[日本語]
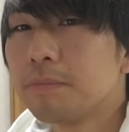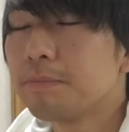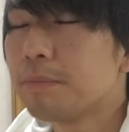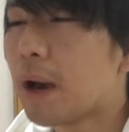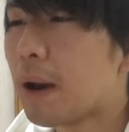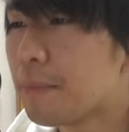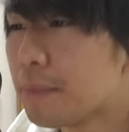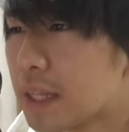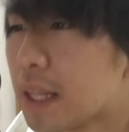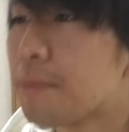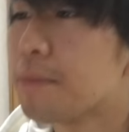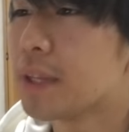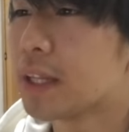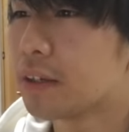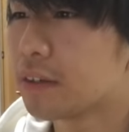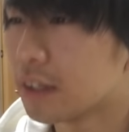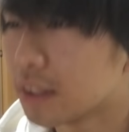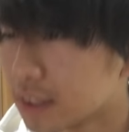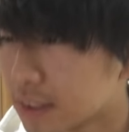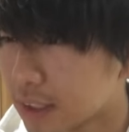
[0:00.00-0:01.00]
と、とまあ、見てみ
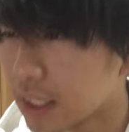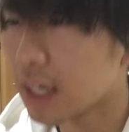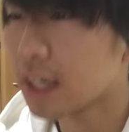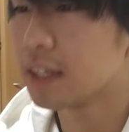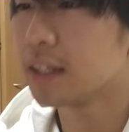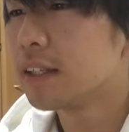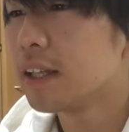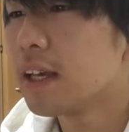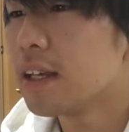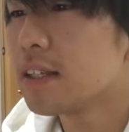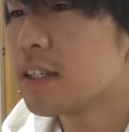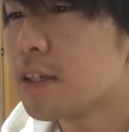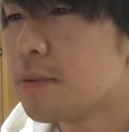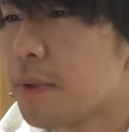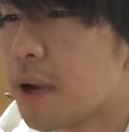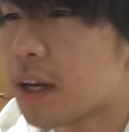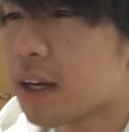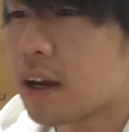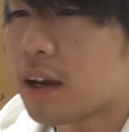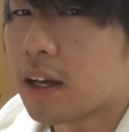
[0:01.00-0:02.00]
てください、ね、
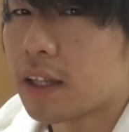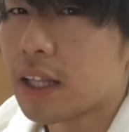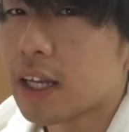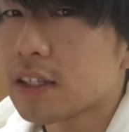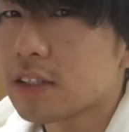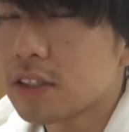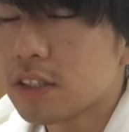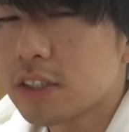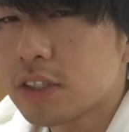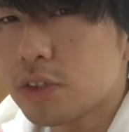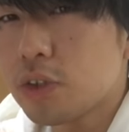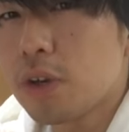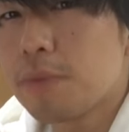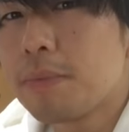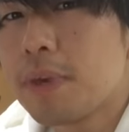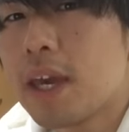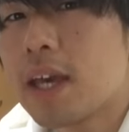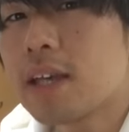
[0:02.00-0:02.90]
チームワークは必ずすごい見